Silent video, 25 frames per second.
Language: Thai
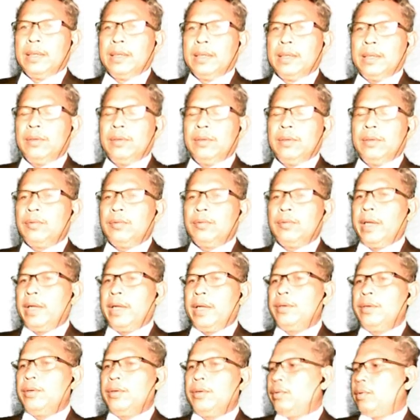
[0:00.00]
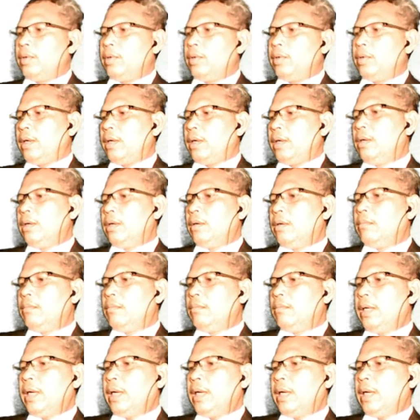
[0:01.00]
ที่ลูกเรียนอยู่เนี่ย
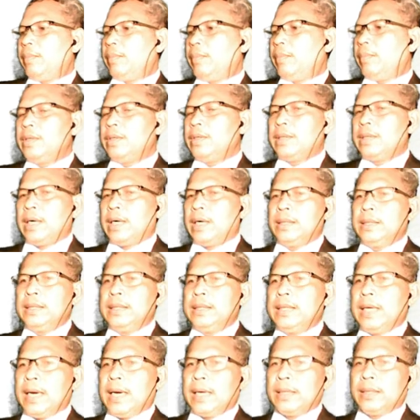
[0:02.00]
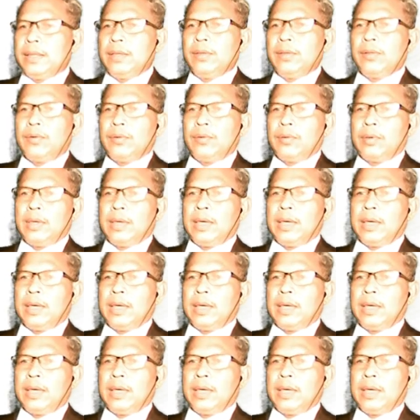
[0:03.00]
ไม่ได้เป็นวิชาที่ยากที่สุด